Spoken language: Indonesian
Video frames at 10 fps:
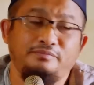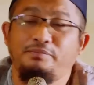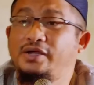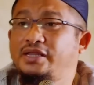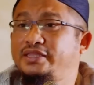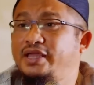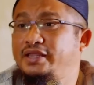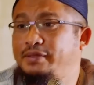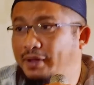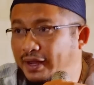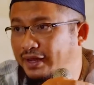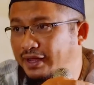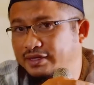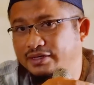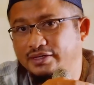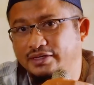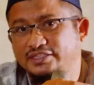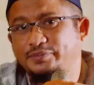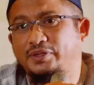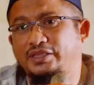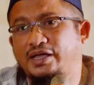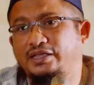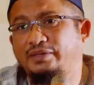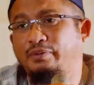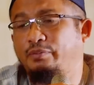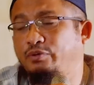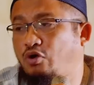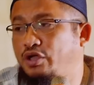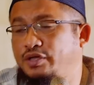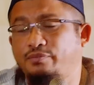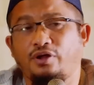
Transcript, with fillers: Pengertian ibadah seperti kata Imam Ibnu Qayyim